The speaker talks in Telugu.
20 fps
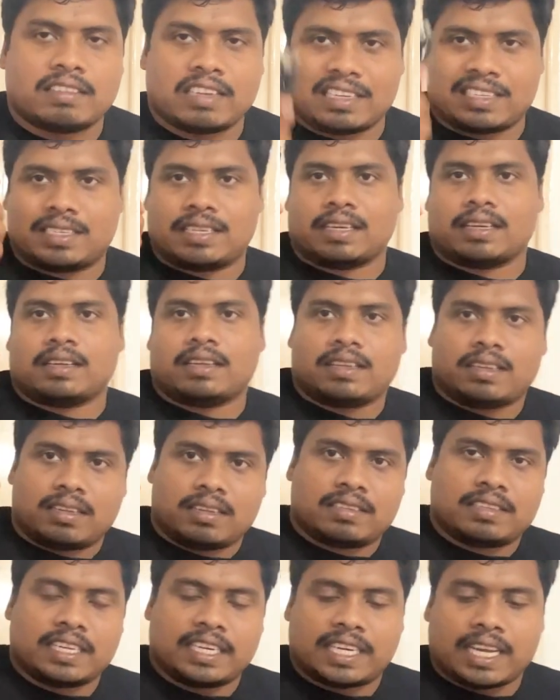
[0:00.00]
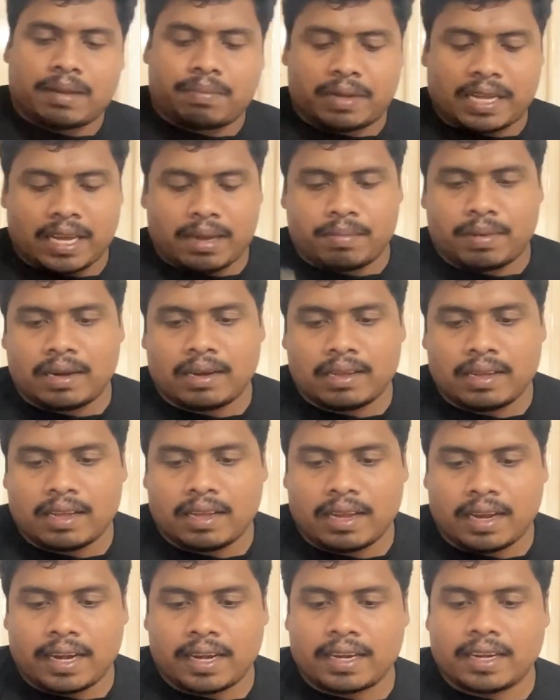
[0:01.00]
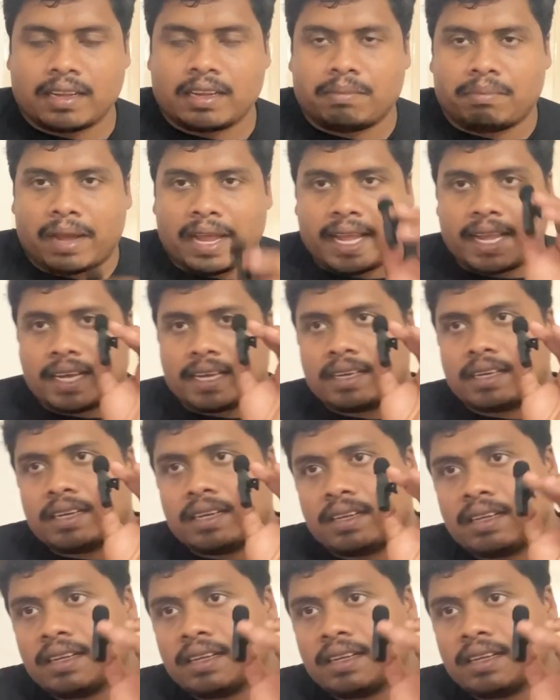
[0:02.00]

జస్ట్ సీ టైప్ కేబుల్ అండ్ మైక్